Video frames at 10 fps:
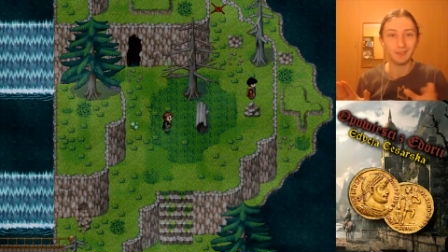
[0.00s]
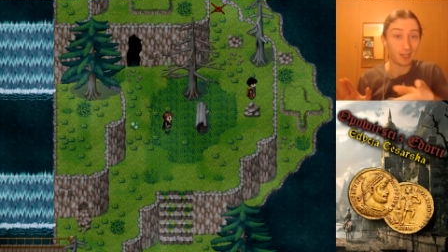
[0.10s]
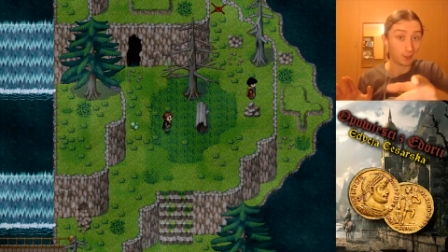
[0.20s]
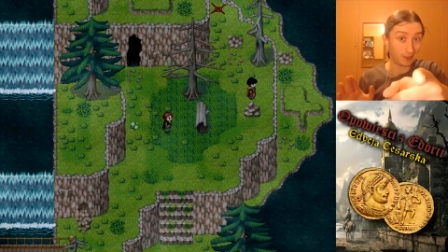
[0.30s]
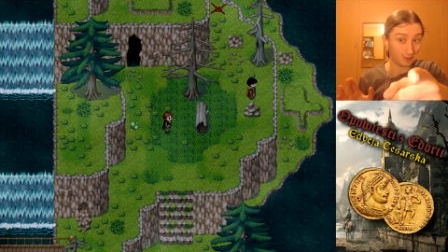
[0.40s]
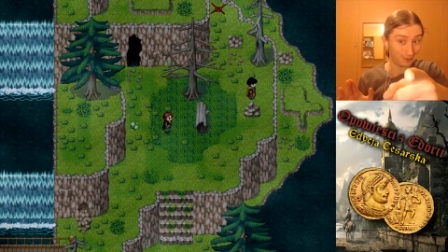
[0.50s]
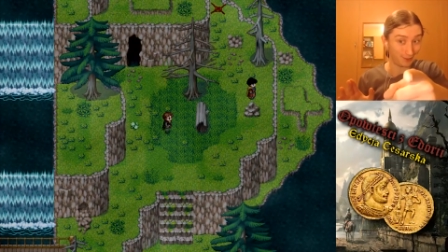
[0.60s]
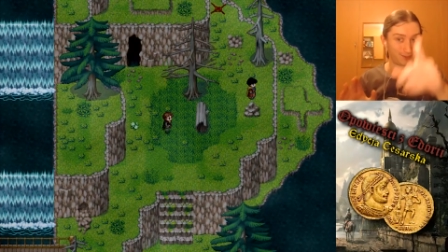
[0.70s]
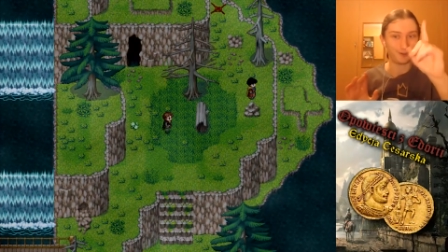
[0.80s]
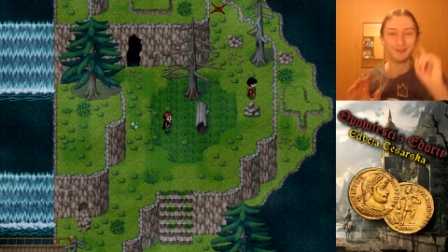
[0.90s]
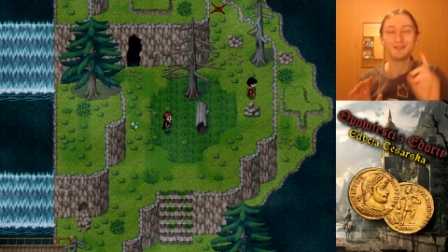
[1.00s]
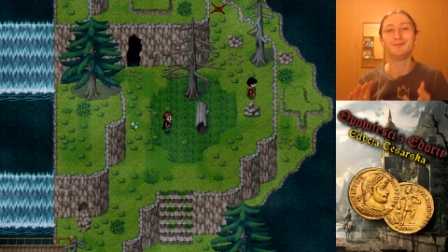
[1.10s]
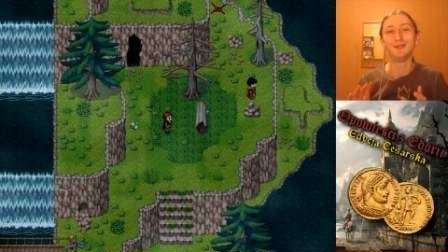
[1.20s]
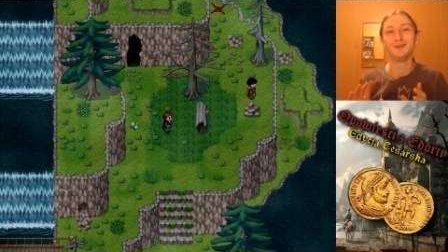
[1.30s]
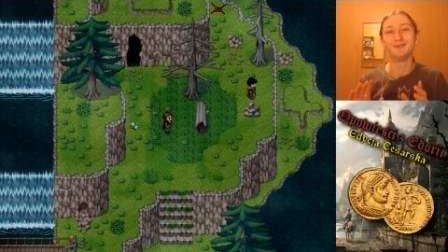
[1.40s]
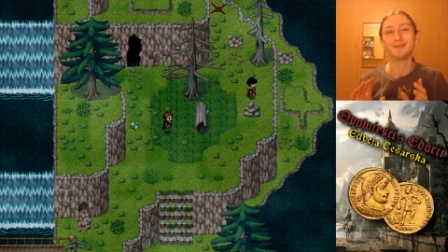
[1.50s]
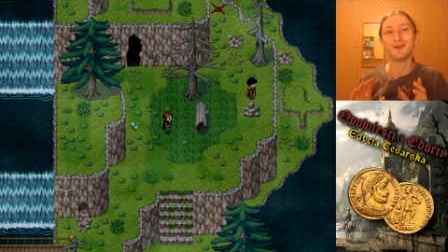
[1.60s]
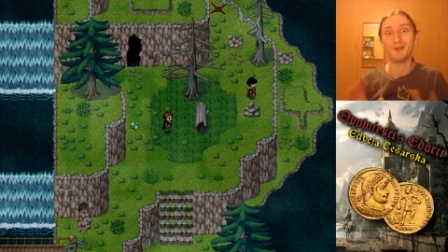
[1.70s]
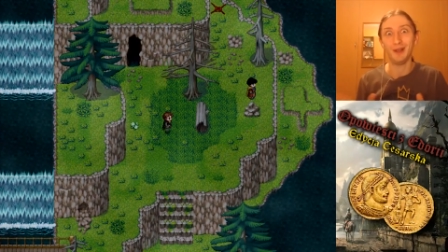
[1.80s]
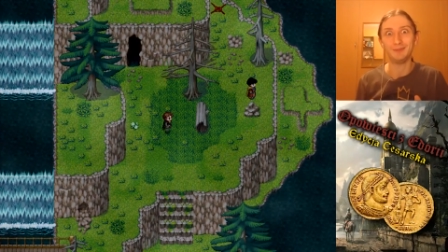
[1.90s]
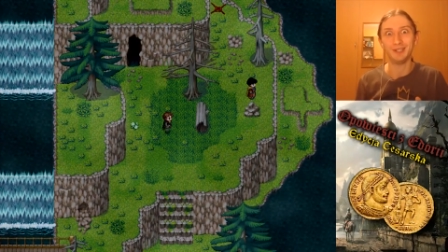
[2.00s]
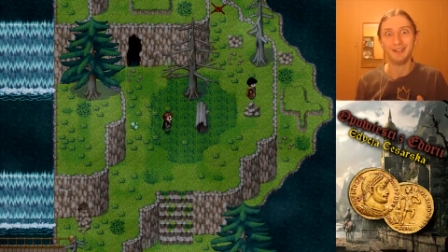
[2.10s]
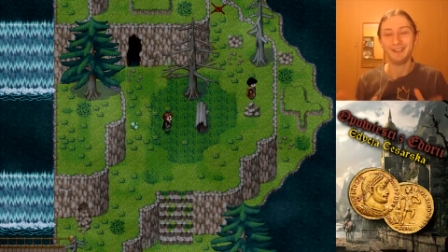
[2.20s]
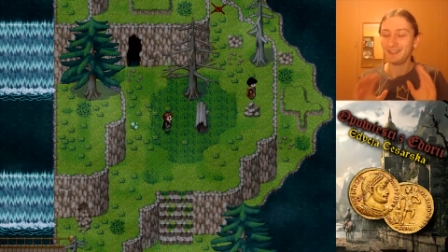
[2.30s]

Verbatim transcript: Jak będą wlatywały, to będą wlatywały lepsze.